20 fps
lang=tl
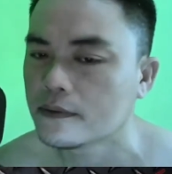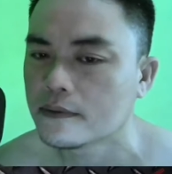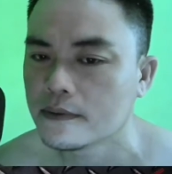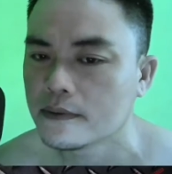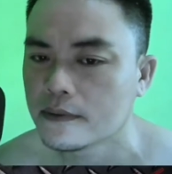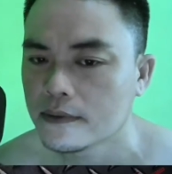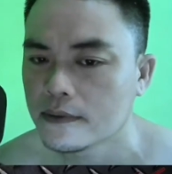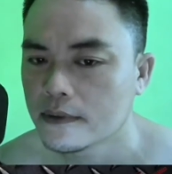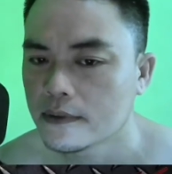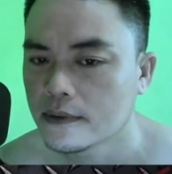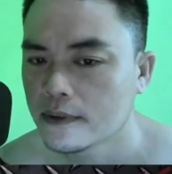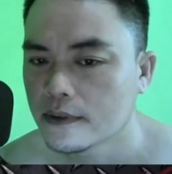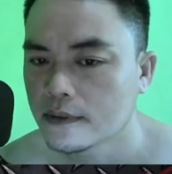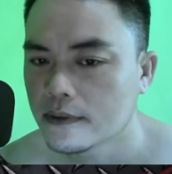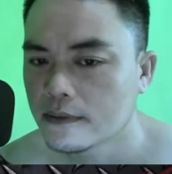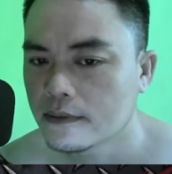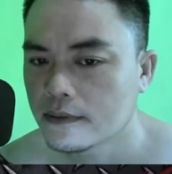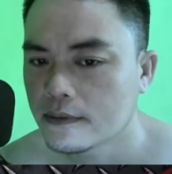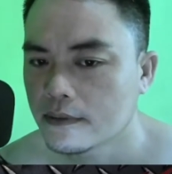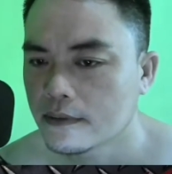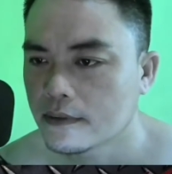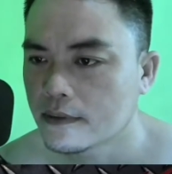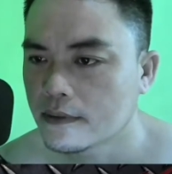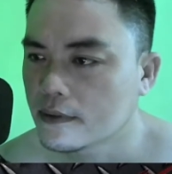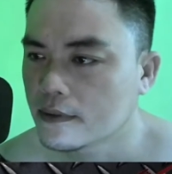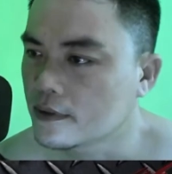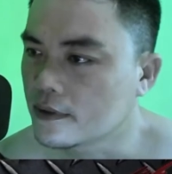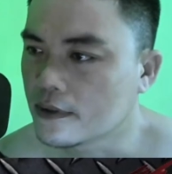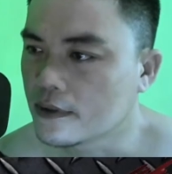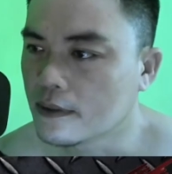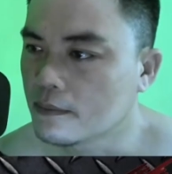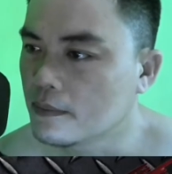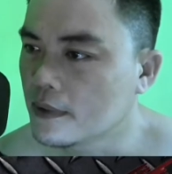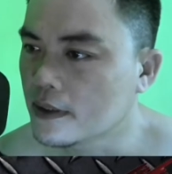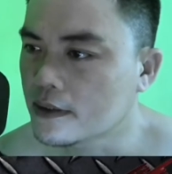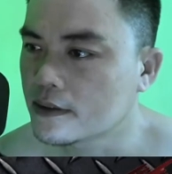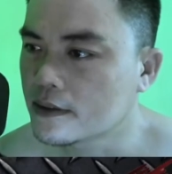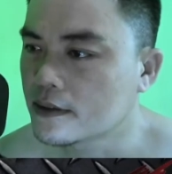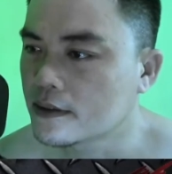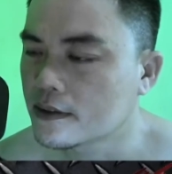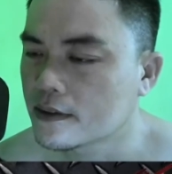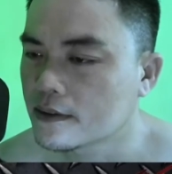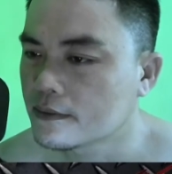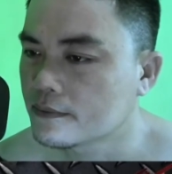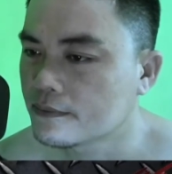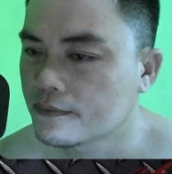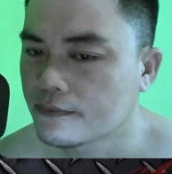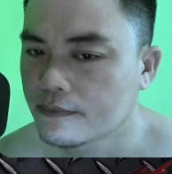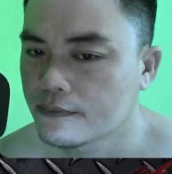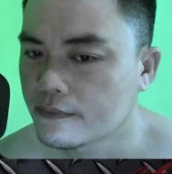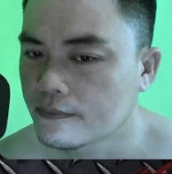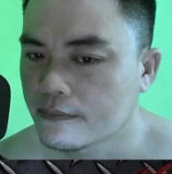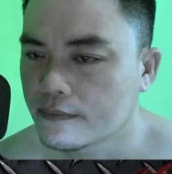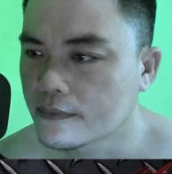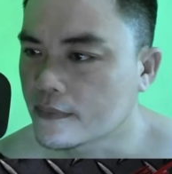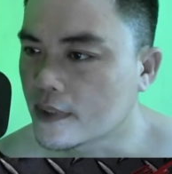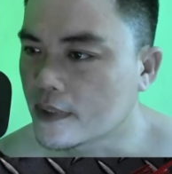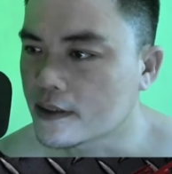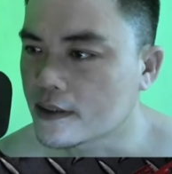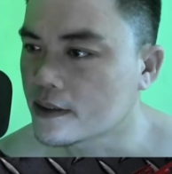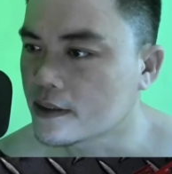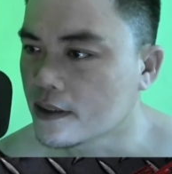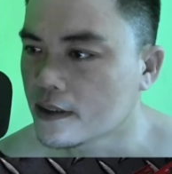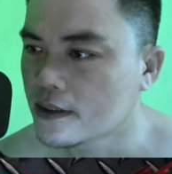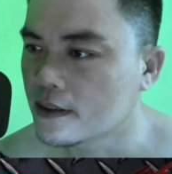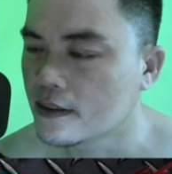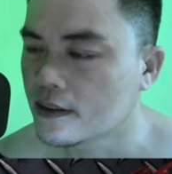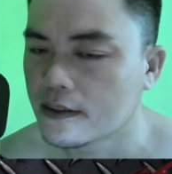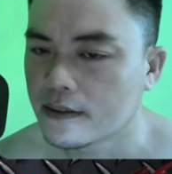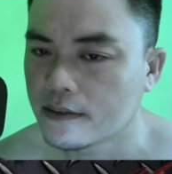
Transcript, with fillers: Sometimes. The best. Astig.